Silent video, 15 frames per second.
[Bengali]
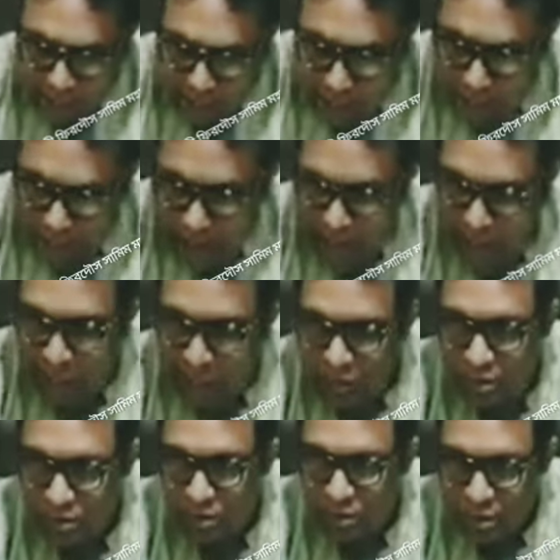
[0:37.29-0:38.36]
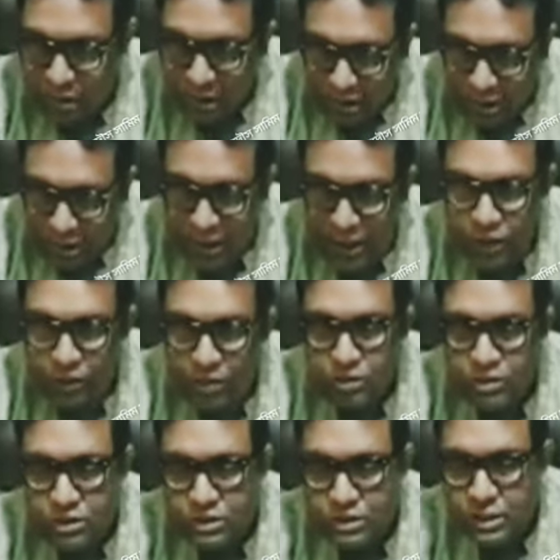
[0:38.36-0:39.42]
একটা পথ দ্বিতীয়
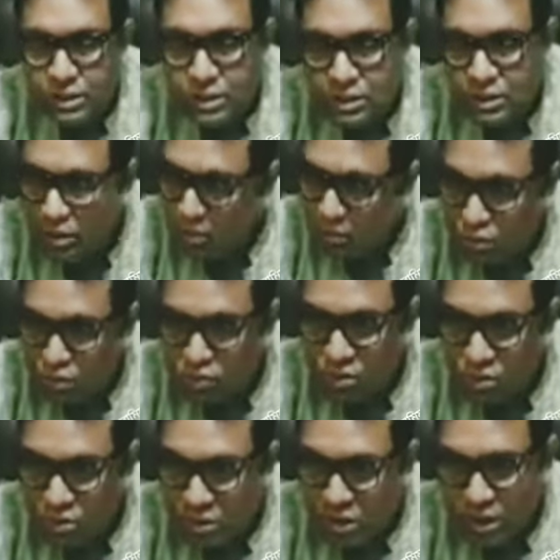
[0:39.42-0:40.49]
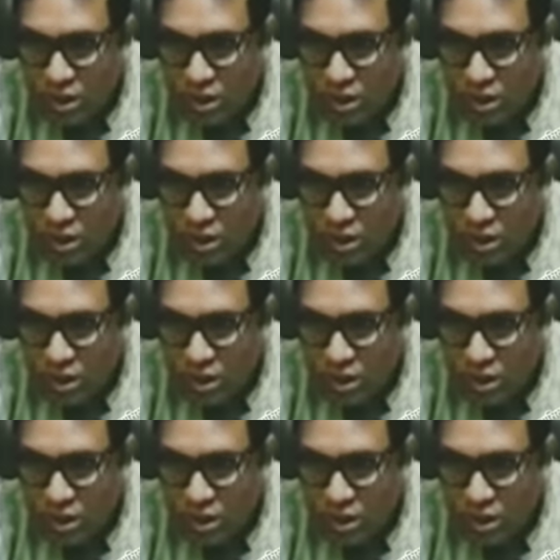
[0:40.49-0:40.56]
হচ্ছে যেটা অবশ্যই সেটা